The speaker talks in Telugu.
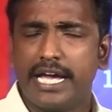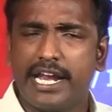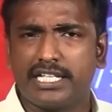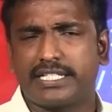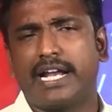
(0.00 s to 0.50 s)

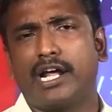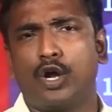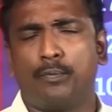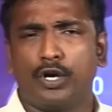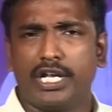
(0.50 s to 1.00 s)
ఎన్ని
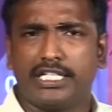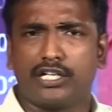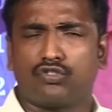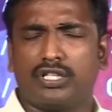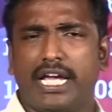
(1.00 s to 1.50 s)
స్థానాల్లో పోటీ
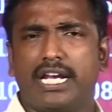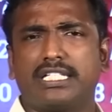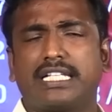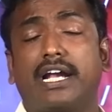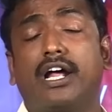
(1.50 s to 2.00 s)
చేస్తుంది ఎన్ని
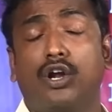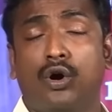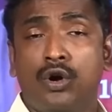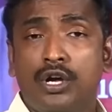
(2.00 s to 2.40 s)
స్థానాల్లో